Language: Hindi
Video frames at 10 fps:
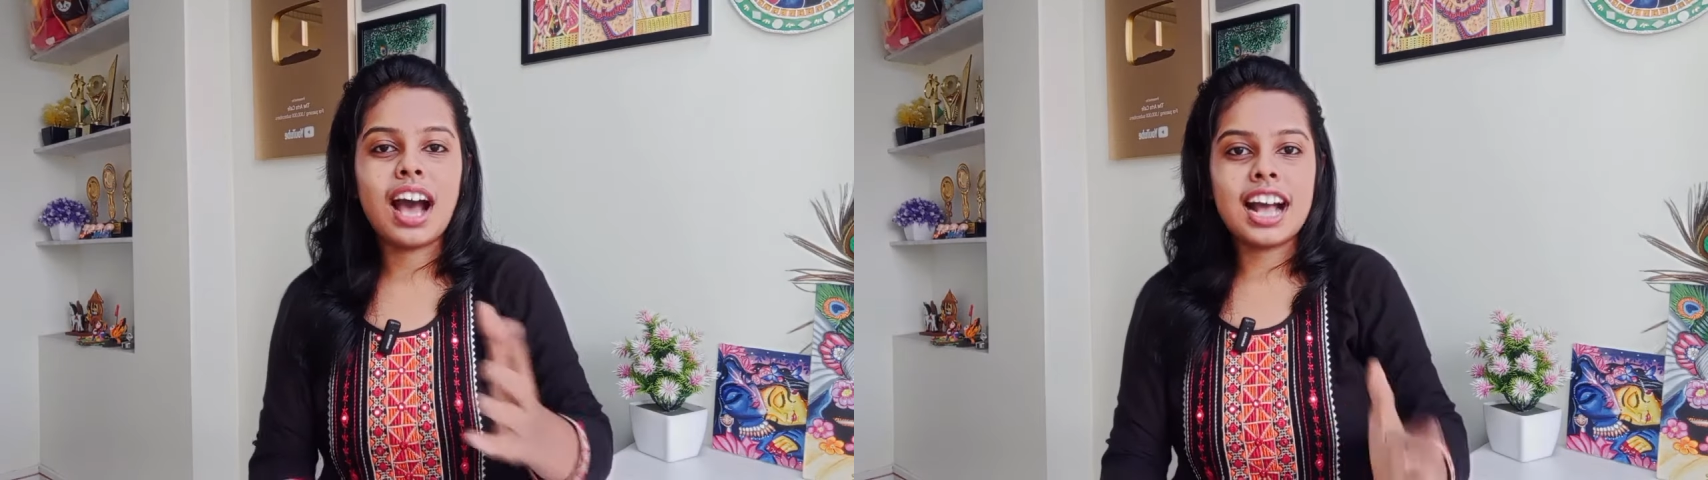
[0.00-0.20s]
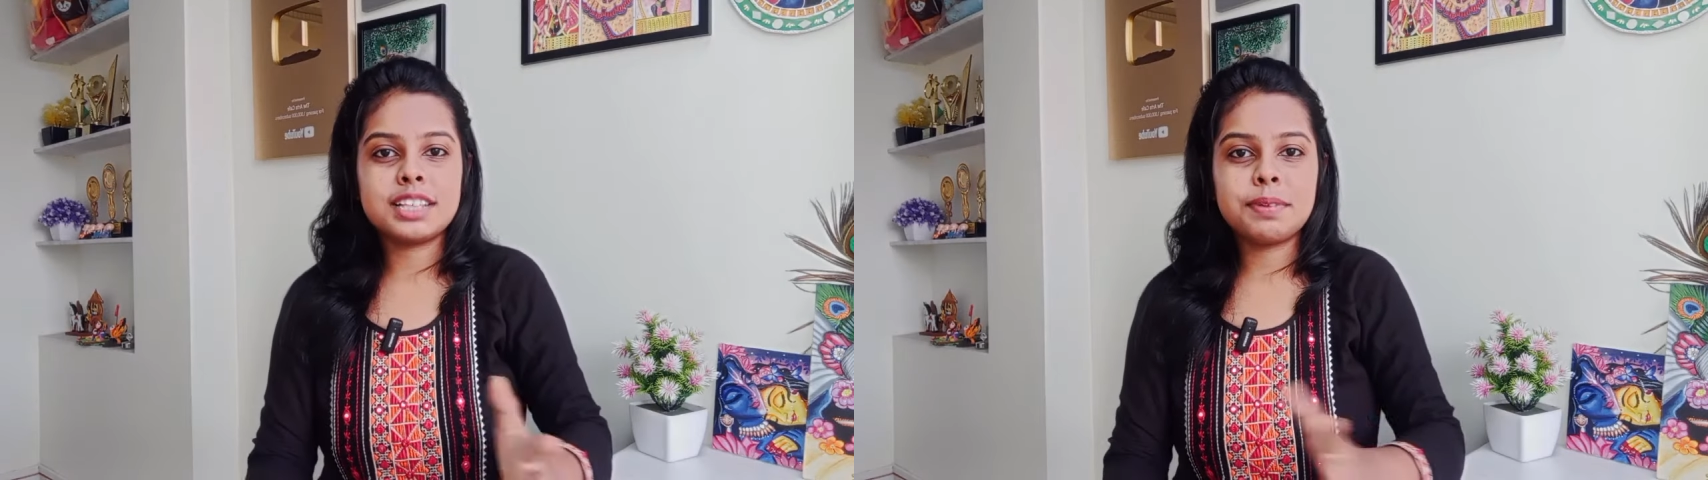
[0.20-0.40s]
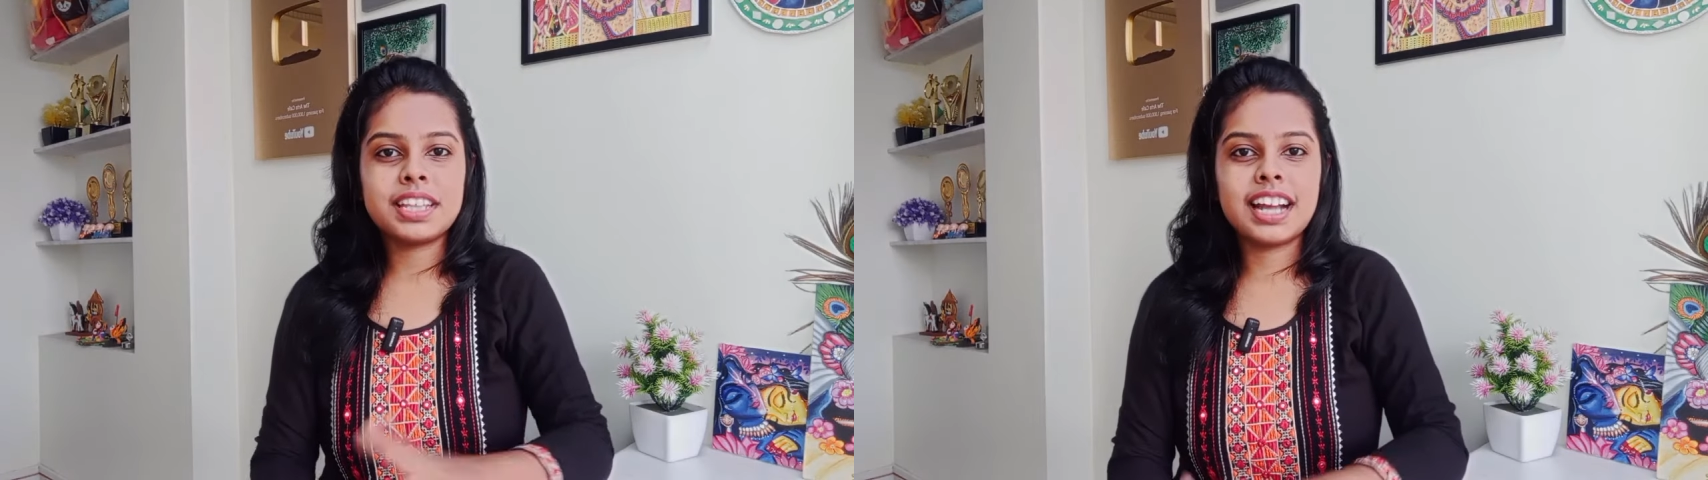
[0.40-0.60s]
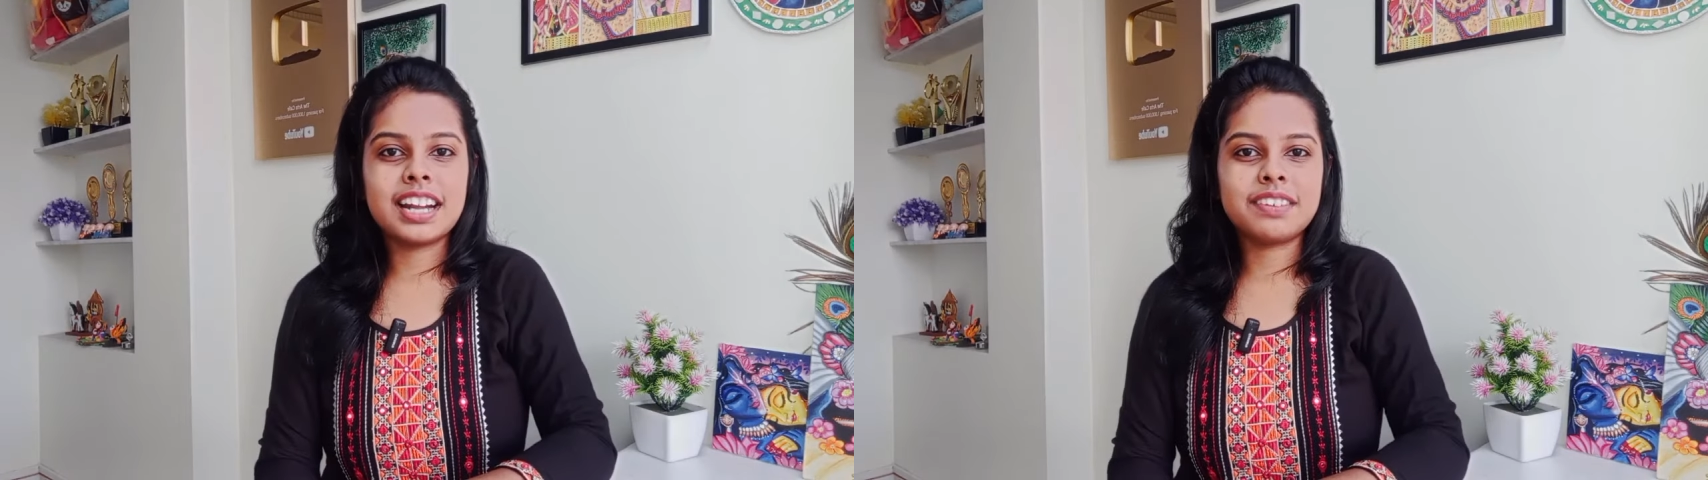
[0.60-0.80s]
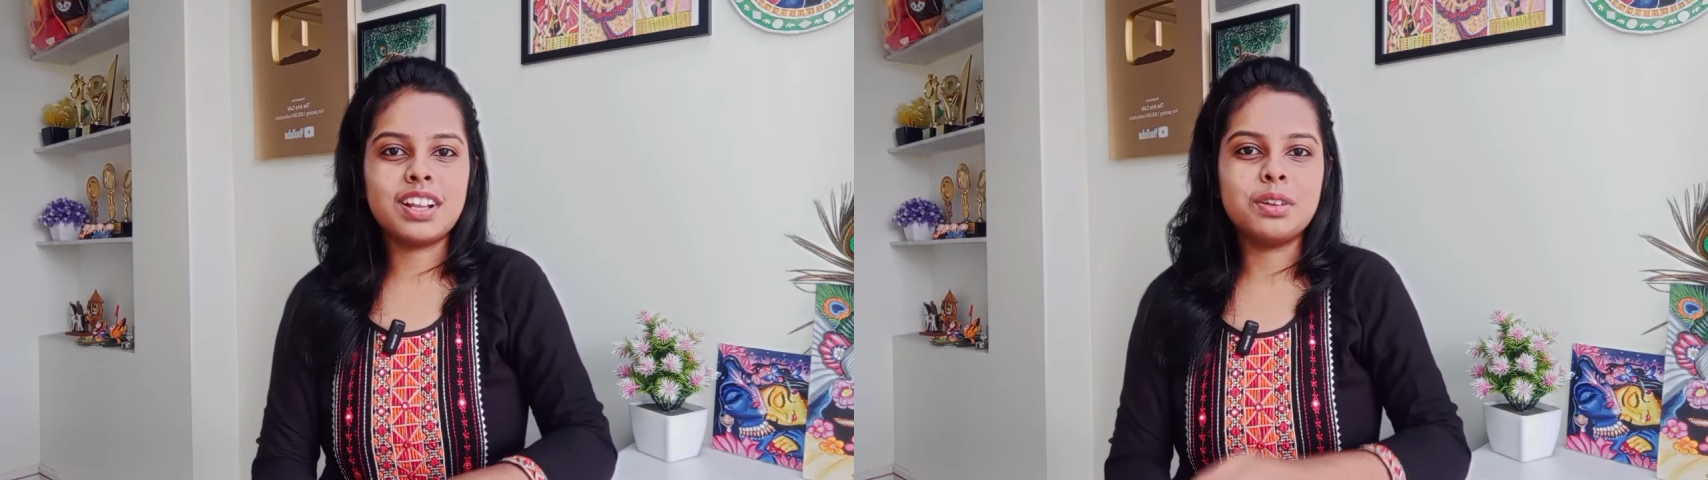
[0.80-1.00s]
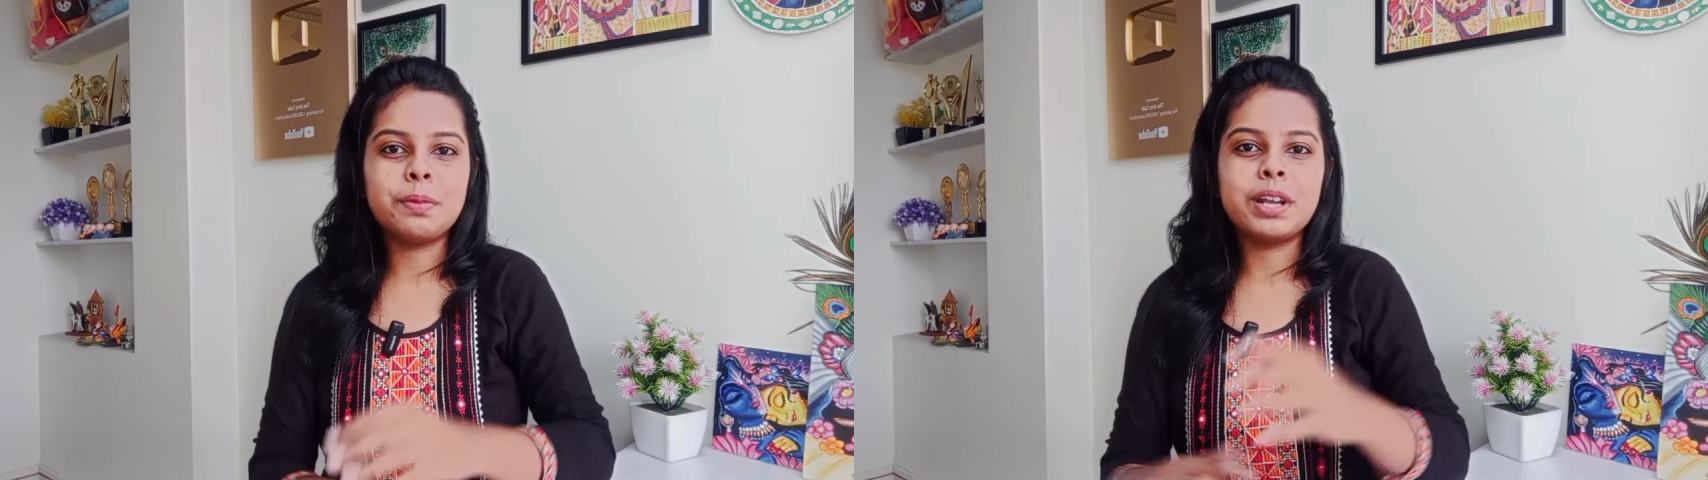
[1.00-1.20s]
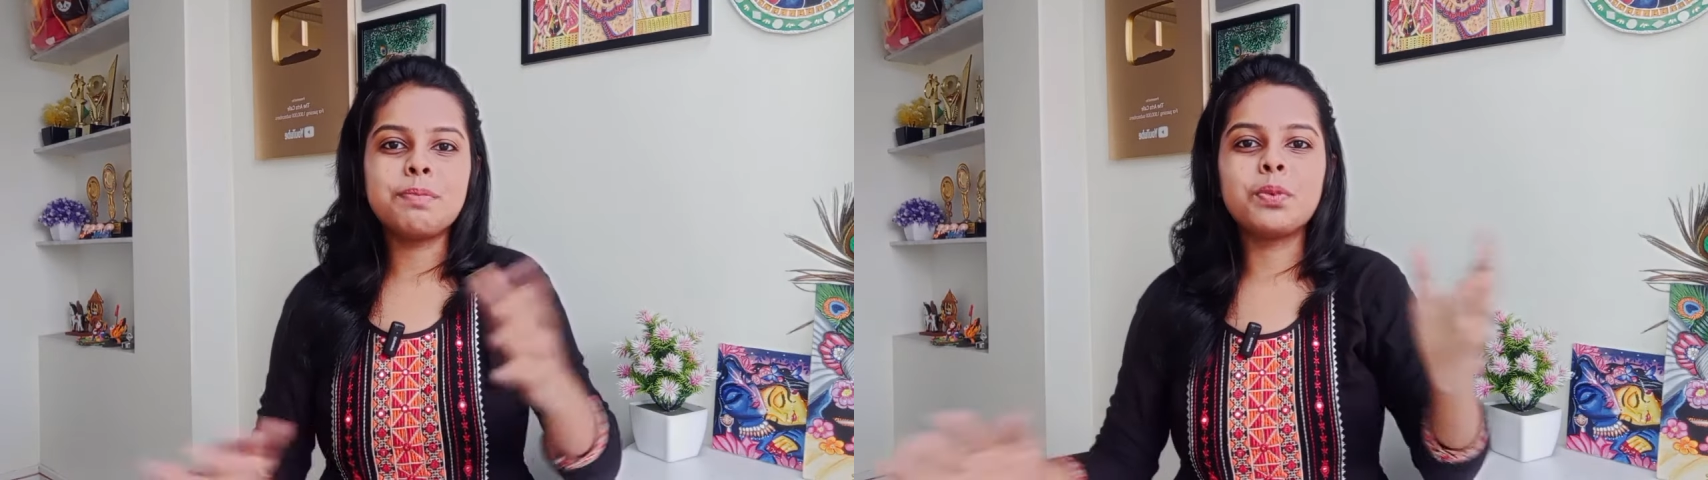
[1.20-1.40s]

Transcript: आज मैं दिखाने वाली हूँ मेरे